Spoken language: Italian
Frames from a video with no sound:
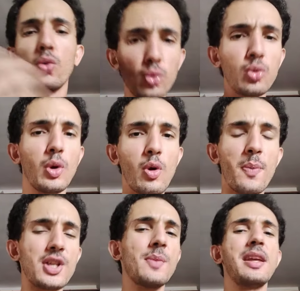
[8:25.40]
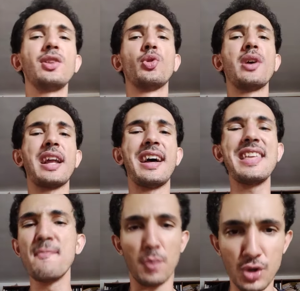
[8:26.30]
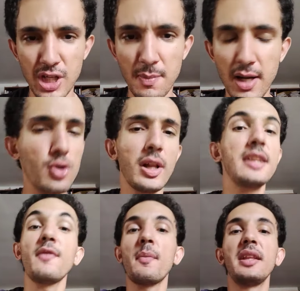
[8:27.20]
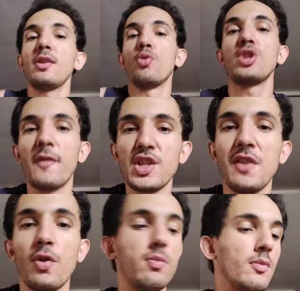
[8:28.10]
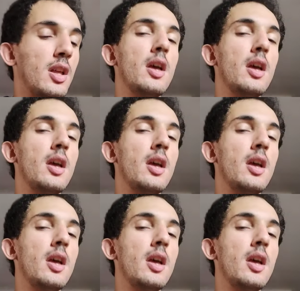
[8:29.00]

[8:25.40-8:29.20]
con tutto l'equipaggiamento era impossibile, i soldati veramente non ce la facevano,